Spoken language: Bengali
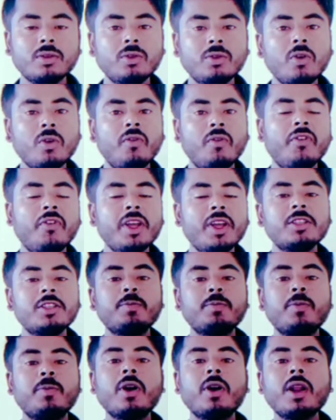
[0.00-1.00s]
তো
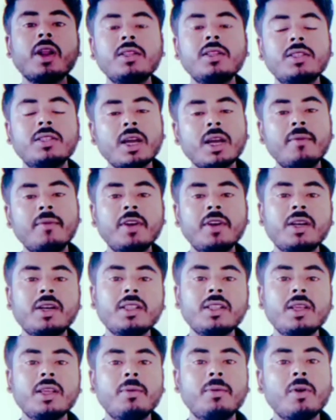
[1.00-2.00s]
ফ্রেন্ডস পরের যে
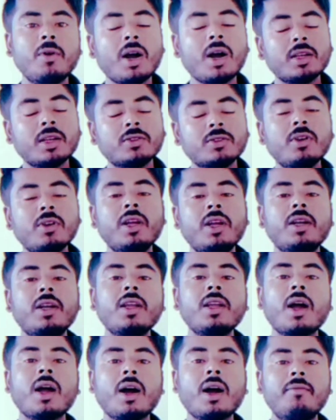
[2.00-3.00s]
আপডেটটি দেব আসলে
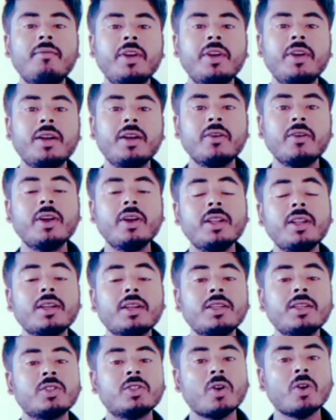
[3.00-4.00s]
এটি আপডেট নয় এটি
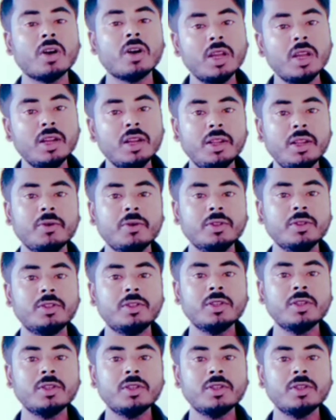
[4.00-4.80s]
একটি শকিং নিউজ